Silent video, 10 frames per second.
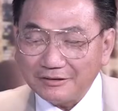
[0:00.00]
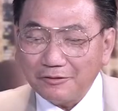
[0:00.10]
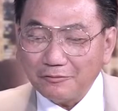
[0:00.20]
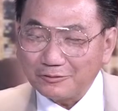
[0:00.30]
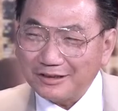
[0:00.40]
因
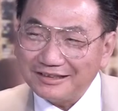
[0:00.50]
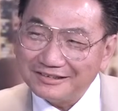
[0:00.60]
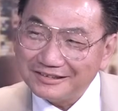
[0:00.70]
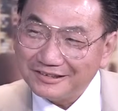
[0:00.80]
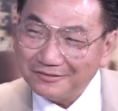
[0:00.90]
为我说，
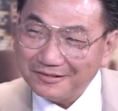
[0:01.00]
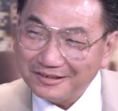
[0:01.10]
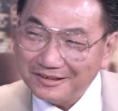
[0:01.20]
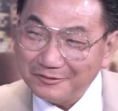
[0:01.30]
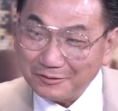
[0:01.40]

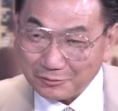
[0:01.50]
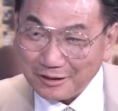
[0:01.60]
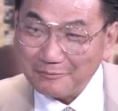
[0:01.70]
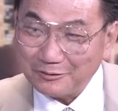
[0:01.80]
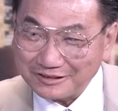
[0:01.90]
因为
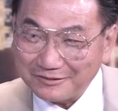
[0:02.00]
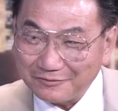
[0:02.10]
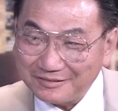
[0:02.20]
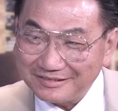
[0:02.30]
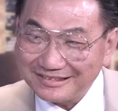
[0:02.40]
川普是。
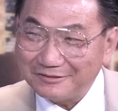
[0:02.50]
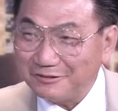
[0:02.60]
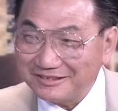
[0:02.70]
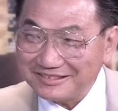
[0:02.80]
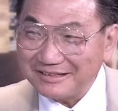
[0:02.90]
The
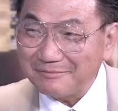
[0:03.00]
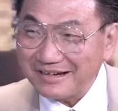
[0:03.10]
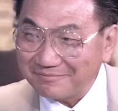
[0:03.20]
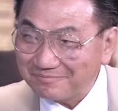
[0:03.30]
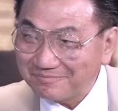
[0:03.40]
real estate man，